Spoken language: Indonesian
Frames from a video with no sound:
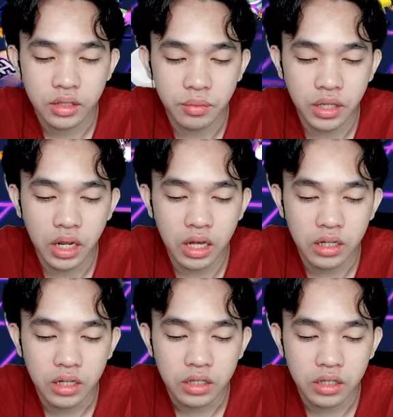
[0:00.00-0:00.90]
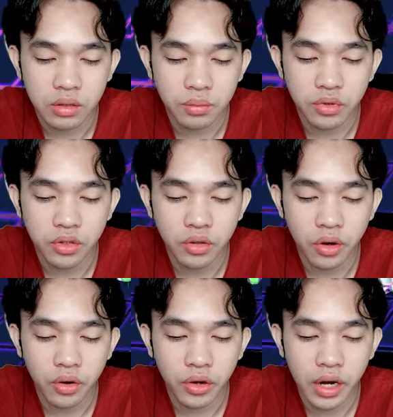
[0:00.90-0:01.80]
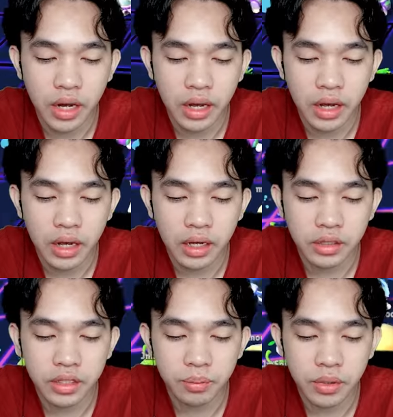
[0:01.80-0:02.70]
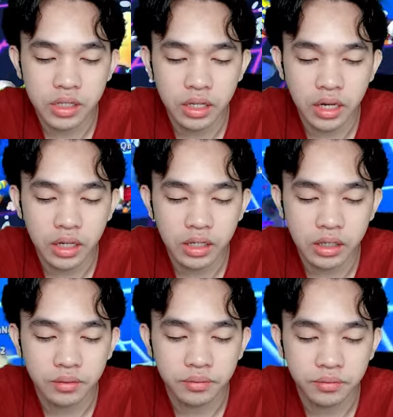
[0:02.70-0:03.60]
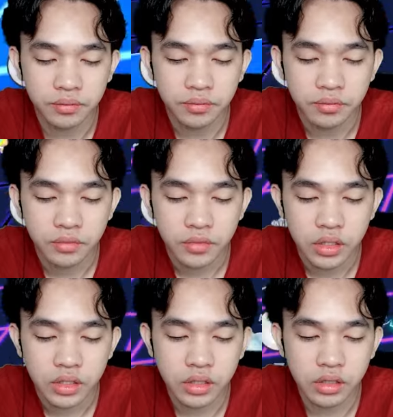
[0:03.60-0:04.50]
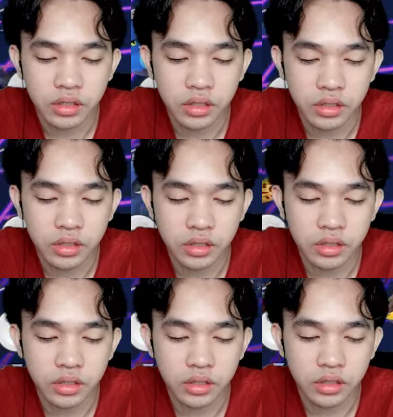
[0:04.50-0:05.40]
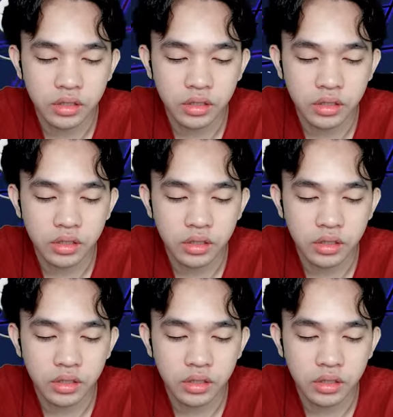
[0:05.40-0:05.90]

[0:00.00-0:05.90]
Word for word: 9 10 orang cepat sekali set set set set set